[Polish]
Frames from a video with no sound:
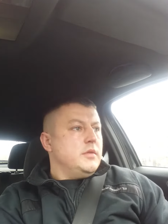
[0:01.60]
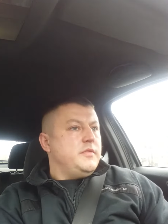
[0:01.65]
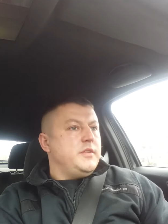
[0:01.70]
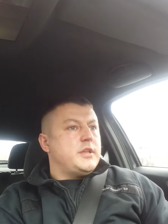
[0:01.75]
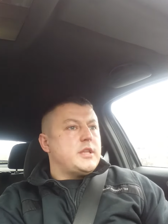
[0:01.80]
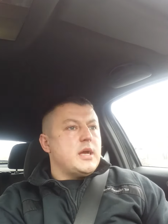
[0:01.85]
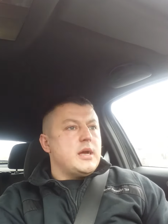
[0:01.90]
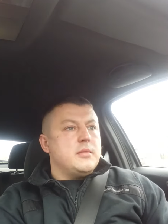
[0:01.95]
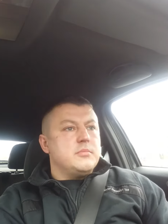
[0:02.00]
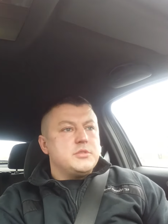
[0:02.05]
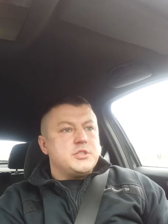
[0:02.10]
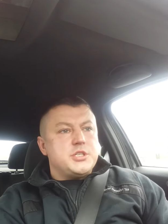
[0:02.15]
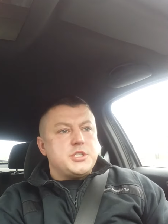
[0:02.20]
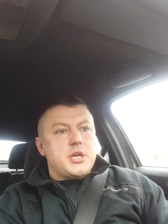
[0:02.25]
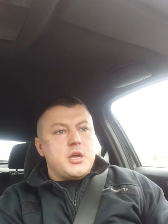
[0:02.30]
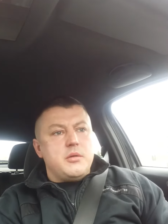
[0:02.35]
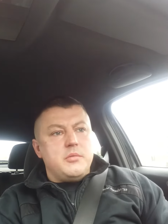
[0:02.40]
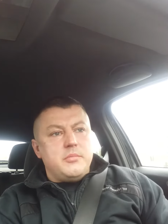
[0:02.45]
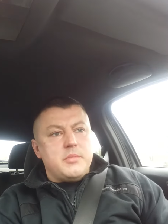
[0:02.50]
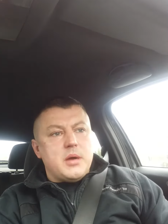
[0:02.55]
Witam,
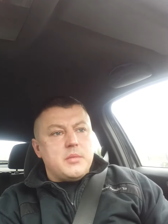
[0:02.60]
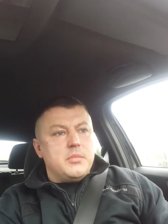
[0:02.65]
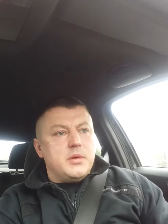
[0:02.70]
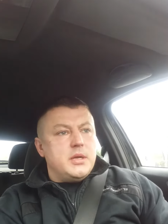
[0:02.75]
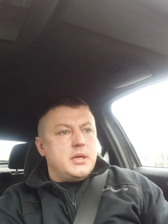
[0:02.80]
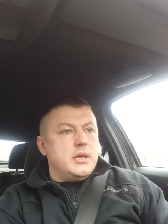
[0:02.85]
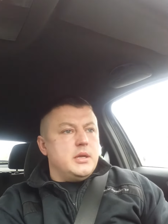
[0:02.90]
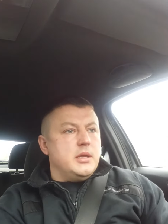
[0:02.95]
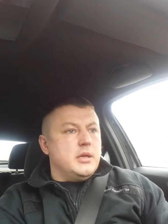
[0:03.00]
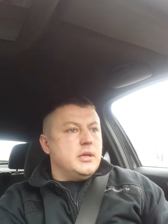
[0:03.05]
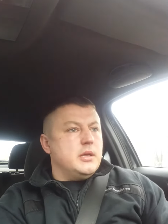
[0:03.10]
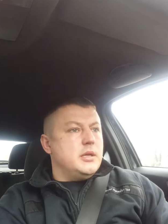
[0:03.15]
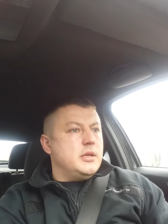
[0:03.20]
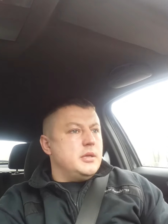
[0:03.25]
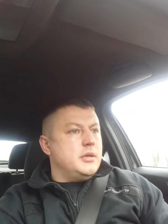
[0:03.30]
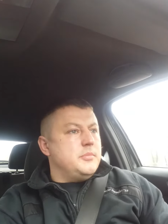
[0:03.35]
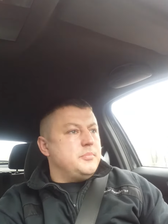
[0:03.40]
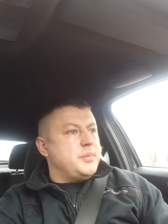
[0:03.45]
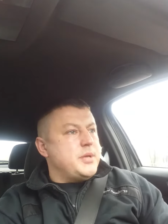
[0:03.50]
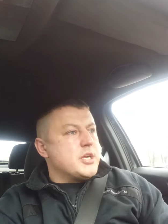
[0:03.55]
dzisiaj mamy
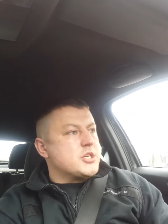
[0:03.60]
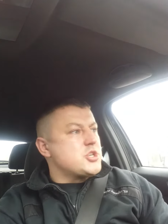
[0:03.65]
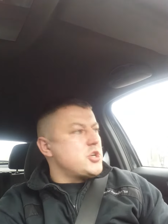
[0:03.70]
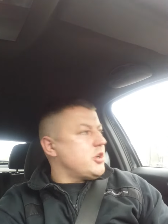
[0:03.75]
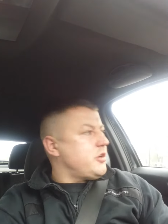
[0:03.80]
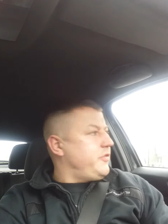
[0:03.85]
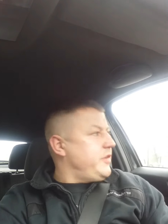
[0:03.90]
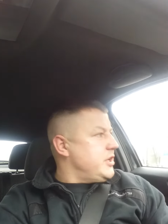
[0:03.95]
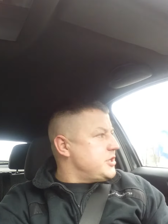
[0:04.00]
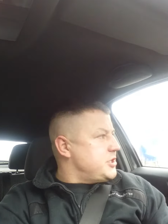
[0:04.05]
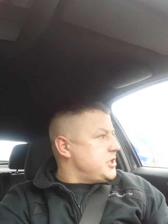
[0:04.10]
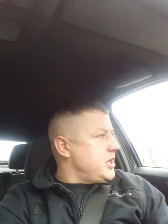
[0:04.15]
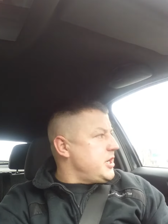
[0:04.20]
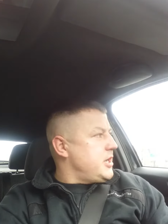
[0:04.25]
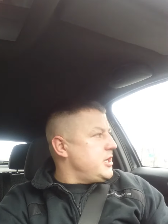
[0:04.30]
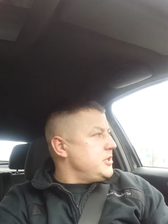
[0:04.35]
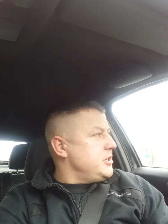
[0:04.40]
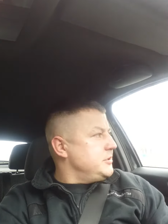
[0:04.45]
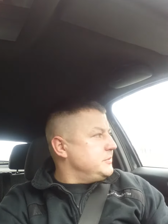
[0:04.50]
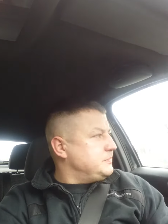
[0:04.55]
1
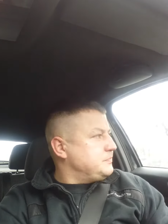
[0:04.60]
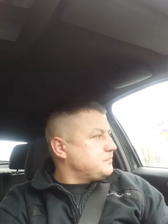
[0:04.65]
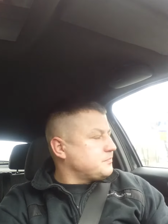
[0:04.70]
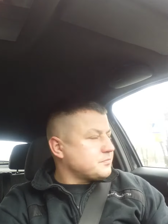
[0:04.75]
kwiecień